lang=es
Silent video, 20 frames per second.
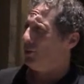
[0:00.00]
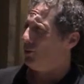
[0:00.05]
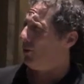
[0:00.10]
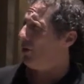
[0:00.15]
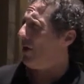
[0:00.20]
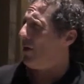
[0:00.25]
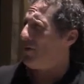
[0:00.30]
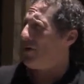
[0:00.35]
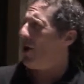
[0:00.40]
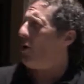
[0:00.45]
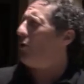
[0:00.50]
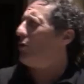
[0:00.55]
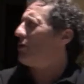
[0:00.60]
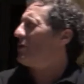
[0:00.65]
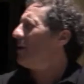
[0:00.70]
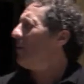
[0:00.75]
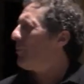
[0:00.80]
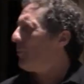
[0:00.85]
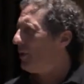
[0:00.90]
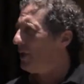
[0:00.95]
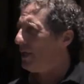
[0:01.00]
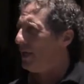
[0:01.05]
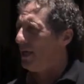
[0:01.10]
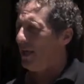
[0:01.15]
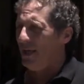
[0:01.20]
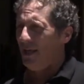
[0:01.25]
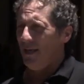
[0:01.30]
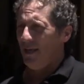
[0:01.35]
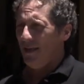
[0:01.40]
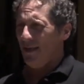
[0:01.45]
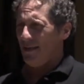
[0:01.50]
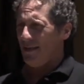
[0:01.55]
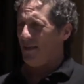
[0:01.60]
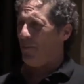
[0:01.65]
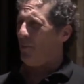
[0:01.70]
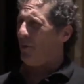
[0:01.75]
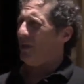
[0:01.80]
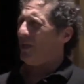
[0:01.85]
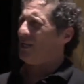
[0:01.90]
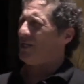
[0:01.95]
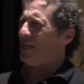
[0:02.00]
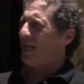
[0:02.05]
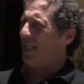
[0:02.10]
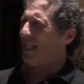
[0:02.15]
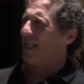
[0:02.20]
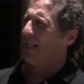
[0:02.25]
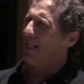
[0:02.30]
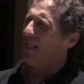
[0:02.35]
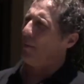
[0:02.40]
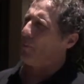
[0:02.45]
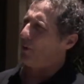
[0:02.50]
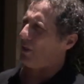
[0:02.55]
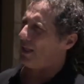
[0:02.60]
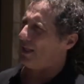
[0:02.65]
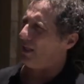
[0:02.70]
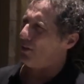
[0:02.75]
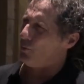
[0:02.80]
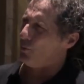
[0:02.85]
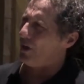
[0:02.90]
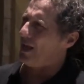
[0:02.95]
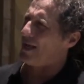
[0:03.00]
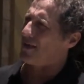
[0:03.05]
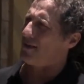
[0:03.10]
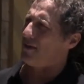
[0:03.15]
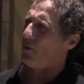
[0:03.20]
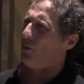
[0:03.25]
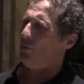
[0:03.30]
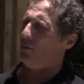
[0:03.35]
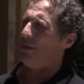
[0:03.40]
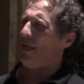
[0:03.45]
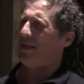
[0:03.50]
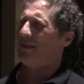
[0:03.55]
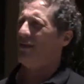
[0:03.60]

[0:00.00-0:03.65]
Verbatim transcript: todavía hoy se puede, se puede charlar en la puerta de tu casa con una